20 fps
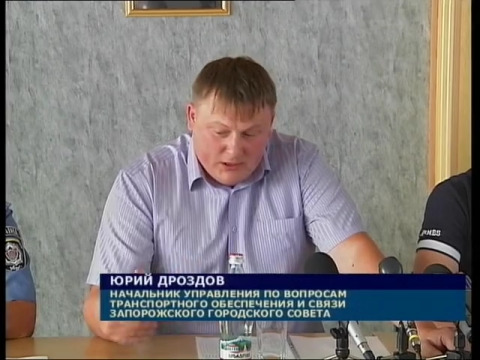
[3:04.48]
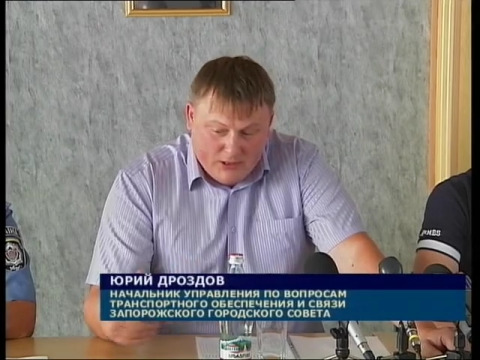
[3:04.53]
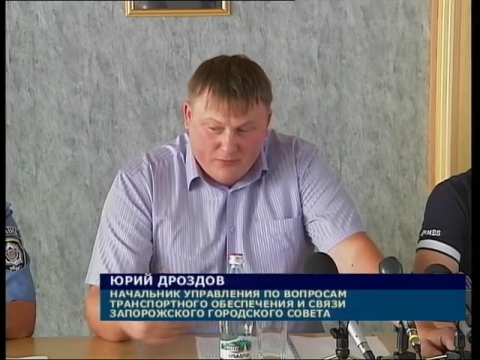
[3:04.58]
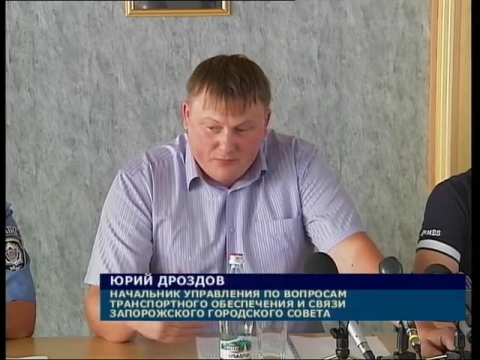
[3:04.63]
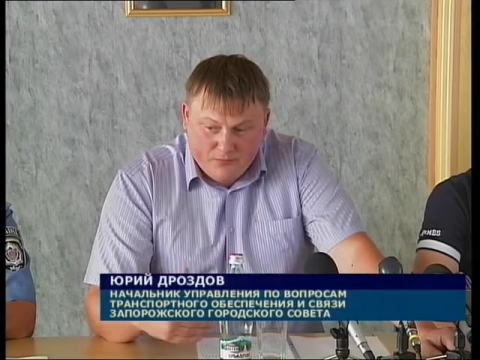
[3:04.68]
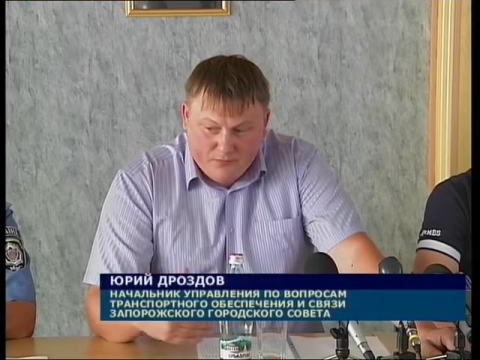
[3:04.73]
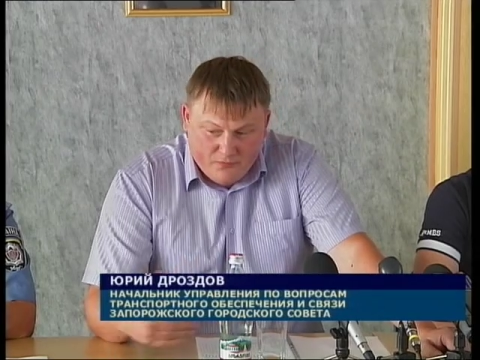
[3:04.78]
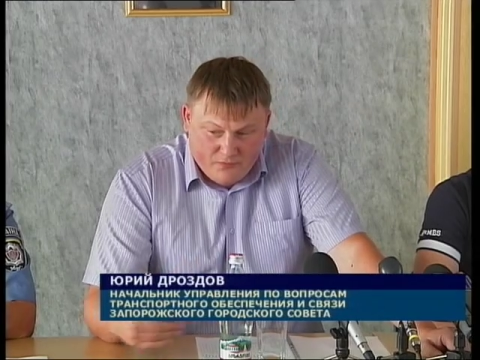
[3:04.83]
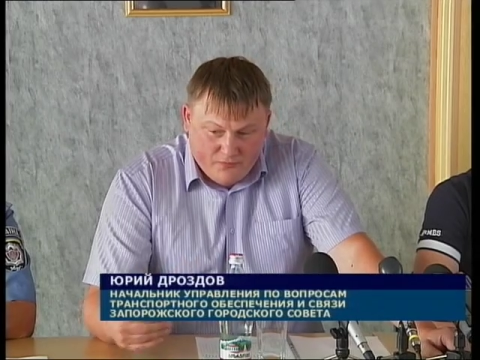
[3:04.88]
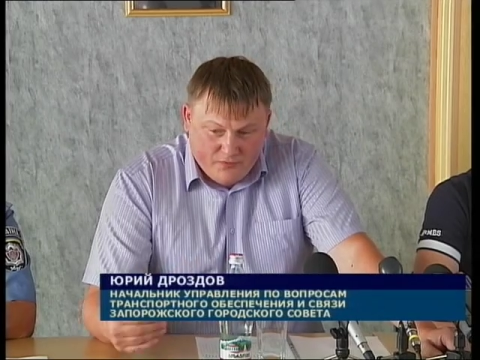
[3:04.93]

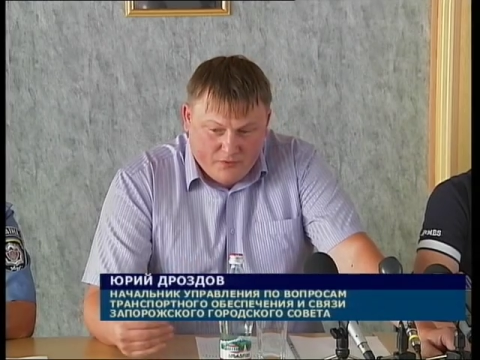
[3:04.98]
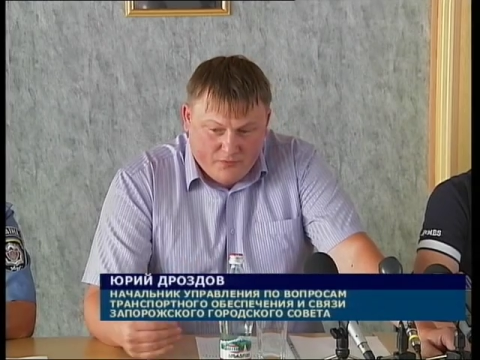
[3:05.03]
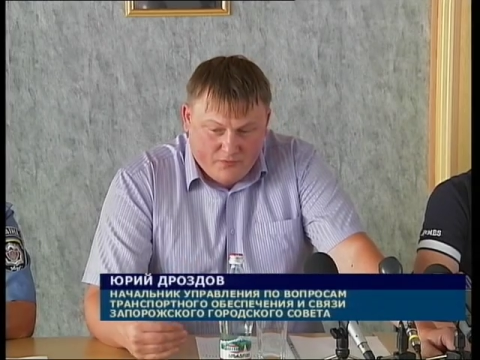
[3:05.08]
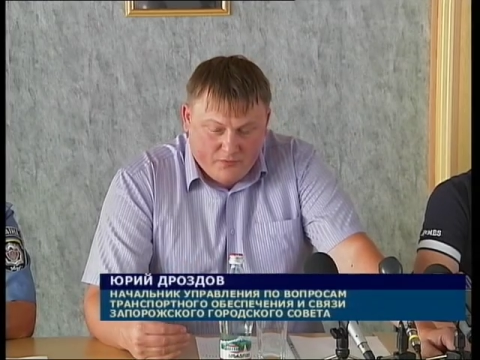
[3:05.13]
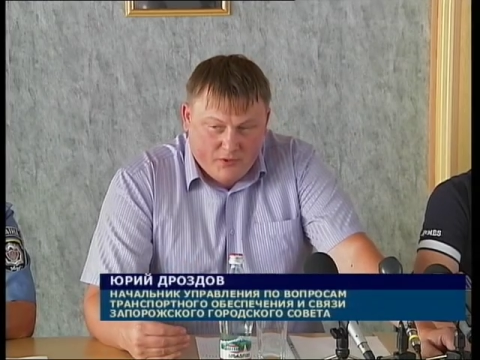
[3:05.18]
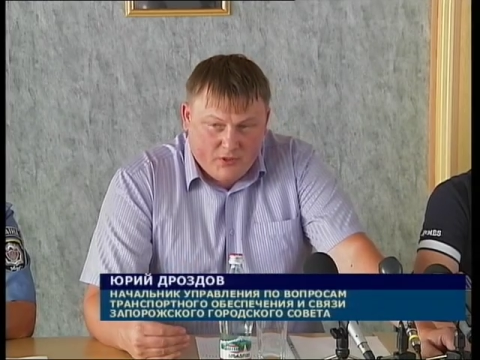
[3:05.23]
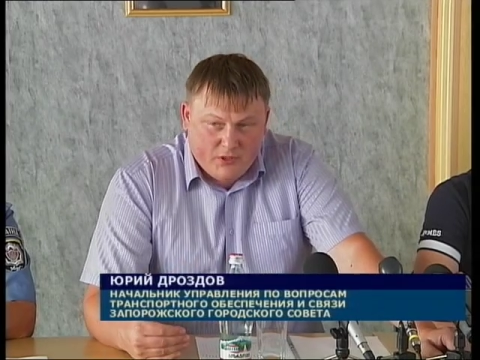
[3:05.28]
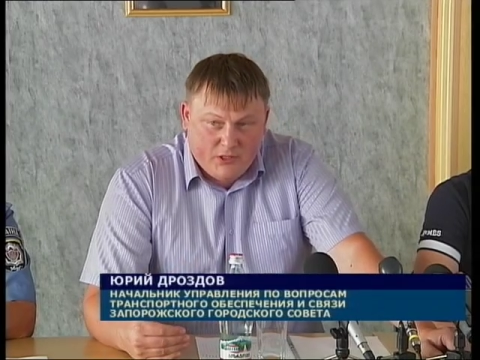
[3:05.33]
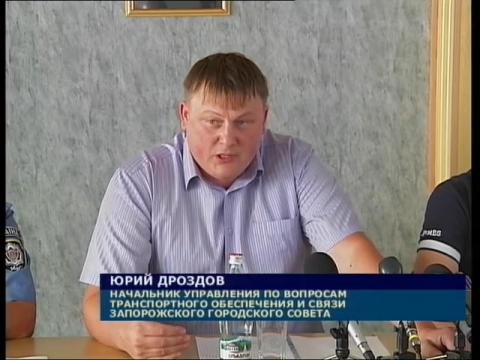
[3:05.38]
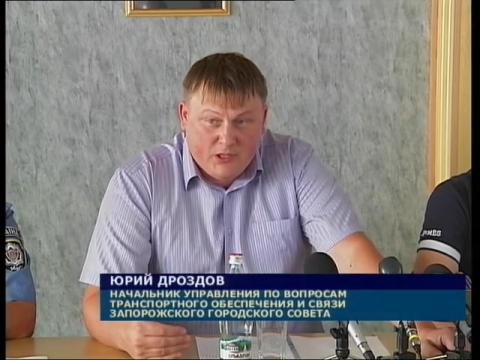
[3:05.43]
там,
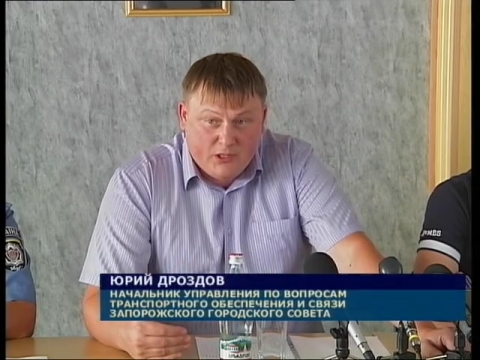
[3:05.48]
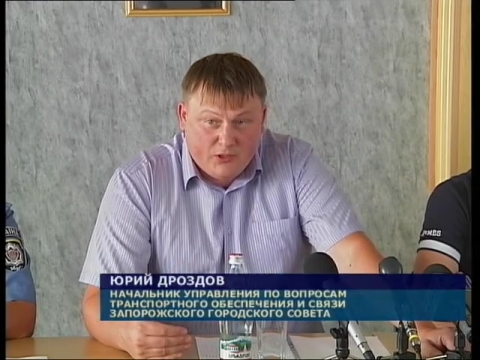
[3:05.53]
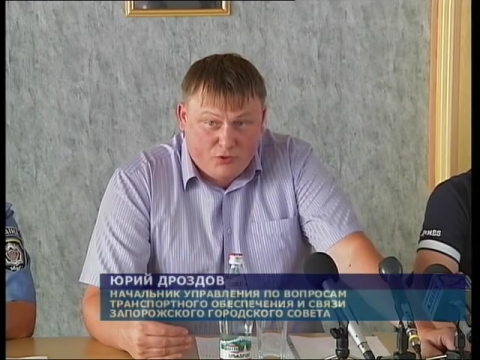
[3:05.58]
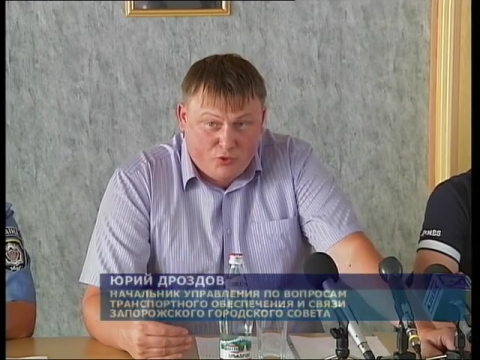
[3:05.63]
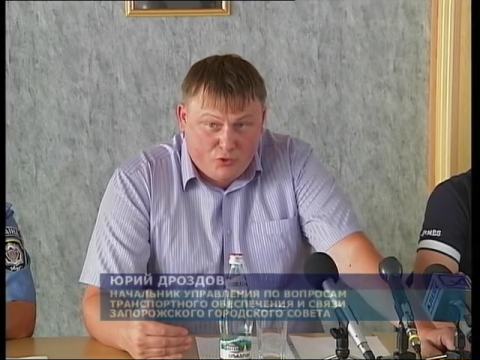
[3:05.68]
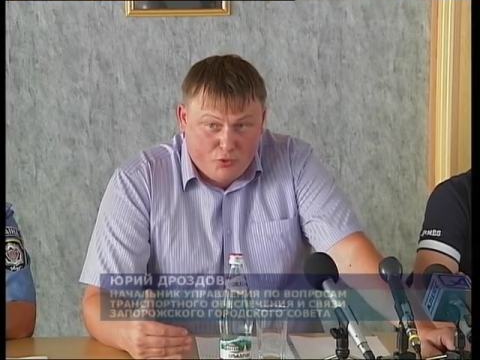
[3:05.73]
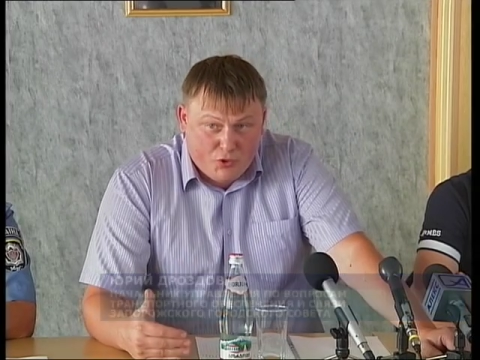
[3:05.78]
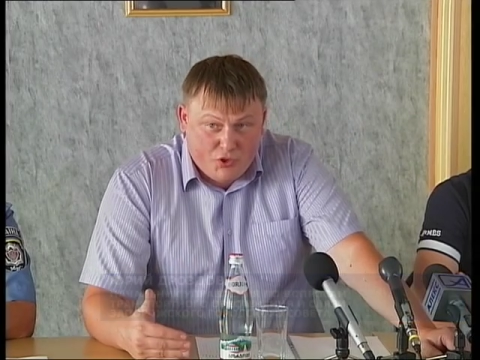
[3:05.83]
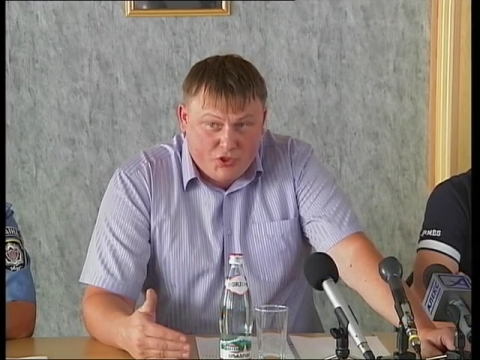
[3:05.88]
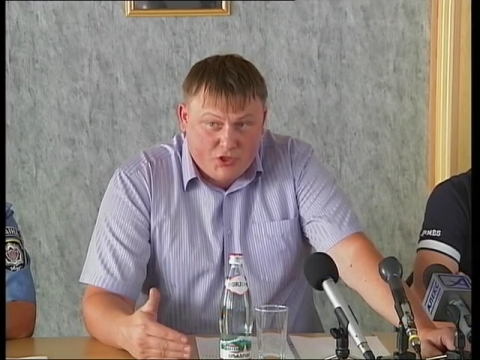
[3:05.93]
тогда
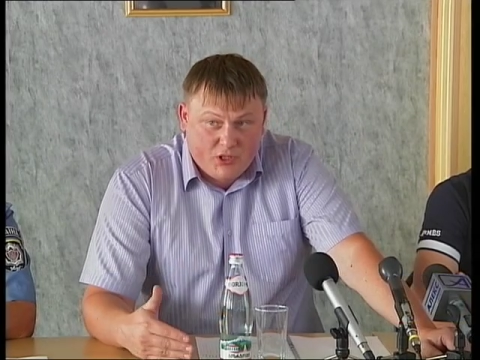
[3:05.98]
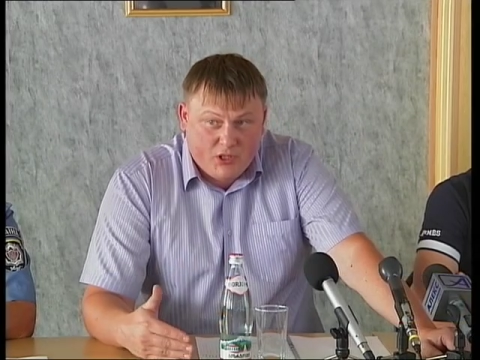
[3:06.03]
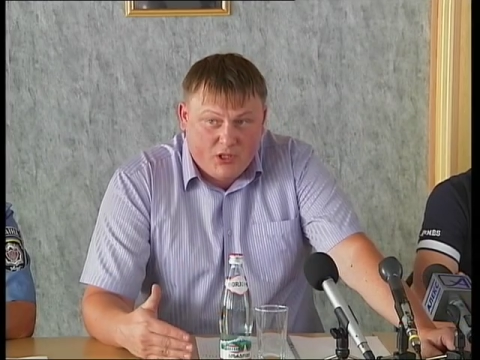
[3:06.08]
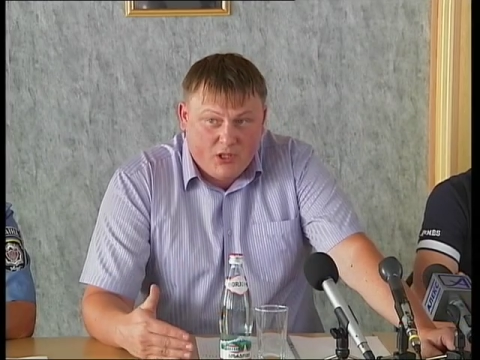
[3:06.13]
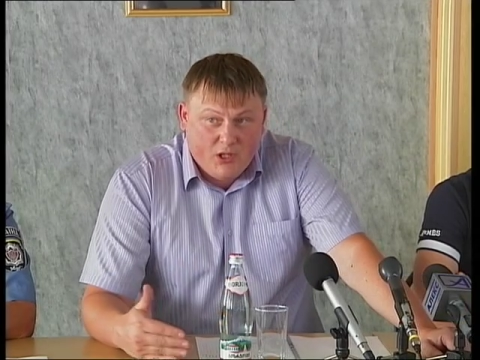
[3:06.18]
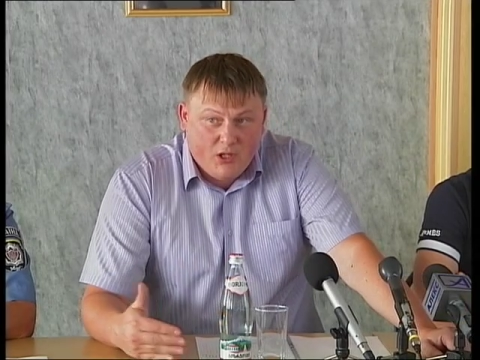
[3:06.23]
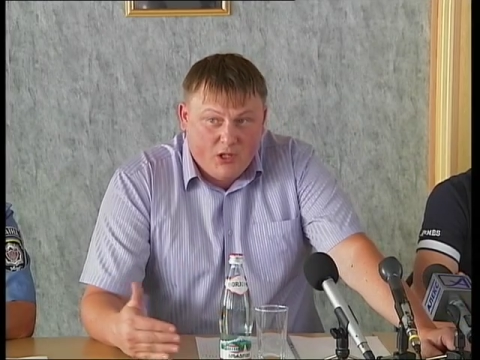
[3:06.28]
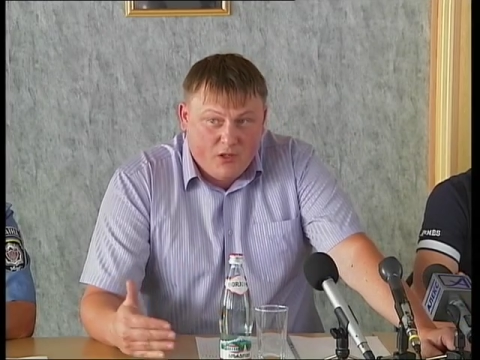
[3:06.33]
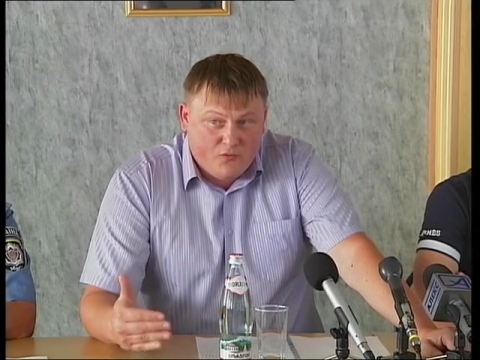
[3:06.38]
точно